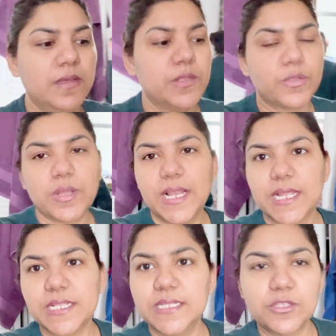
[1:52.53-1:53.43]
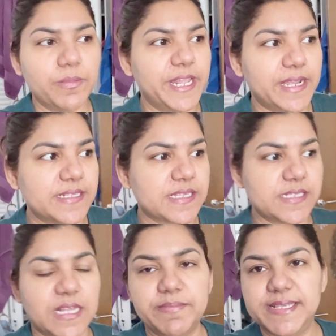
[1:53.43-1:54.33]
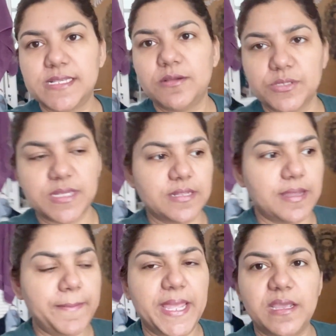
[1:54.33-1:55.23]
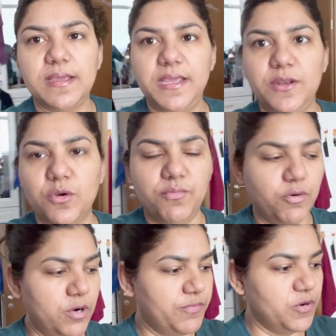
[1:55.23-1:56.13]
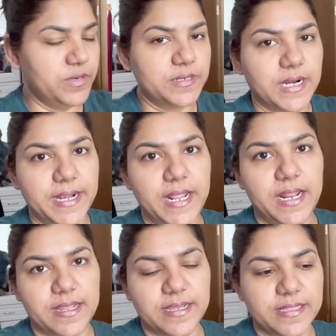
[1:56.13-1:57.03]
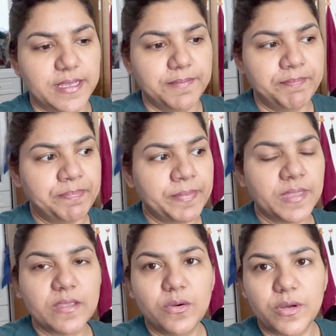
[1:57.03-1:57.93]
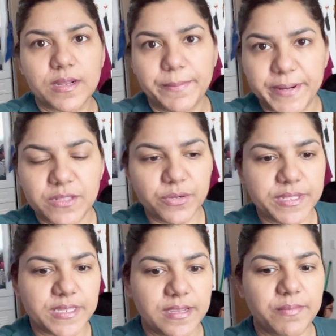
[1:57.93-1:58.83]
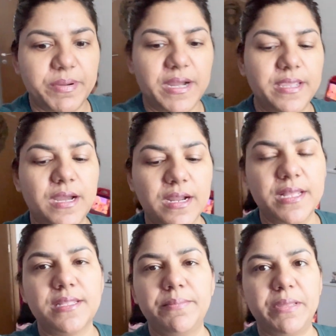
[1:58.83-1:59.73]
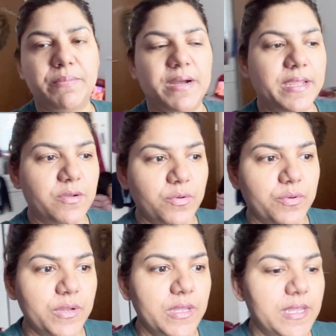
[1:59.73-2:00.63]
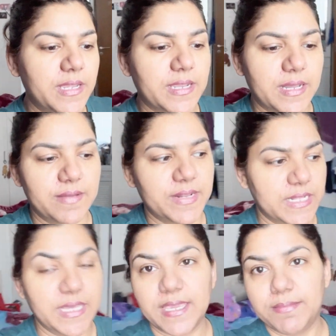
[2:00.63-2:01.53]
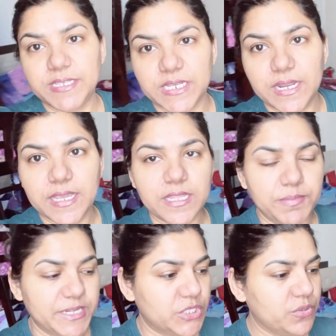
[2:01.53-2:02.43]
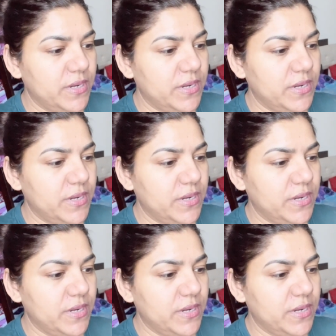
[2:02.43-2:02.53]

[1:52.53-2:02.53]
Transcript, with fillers: तो कल का दिन तो मेरा इसके साथ बिजी गुजरा था मैं इनको फोल्ड वोल्ड करने लग गई थी और कपड़े धोए थे भाई आ गए थे फिर भाई को खाना वाना दे के मैं चली गई थी बच्चों को